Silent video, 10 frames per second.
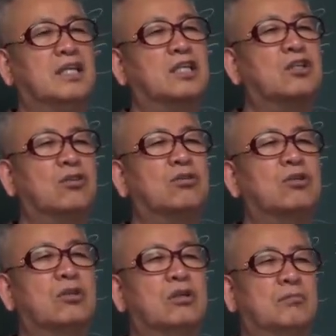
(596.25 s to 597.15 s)

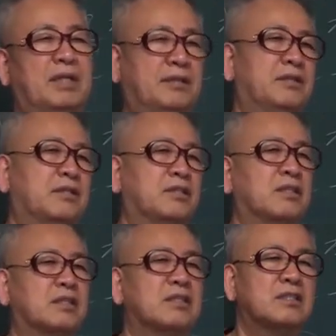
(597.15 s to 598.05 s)
기토를 만들어서
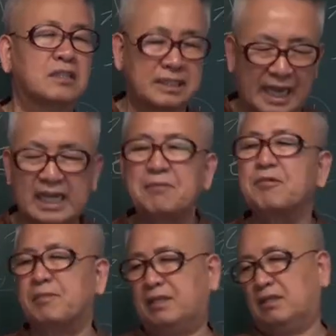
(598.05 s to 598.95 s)
그즉 사람을
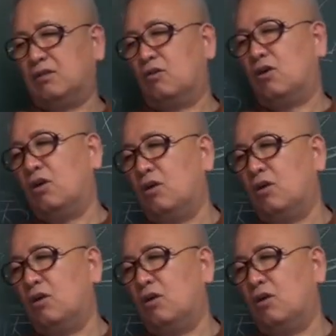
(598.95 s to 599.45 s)
만들고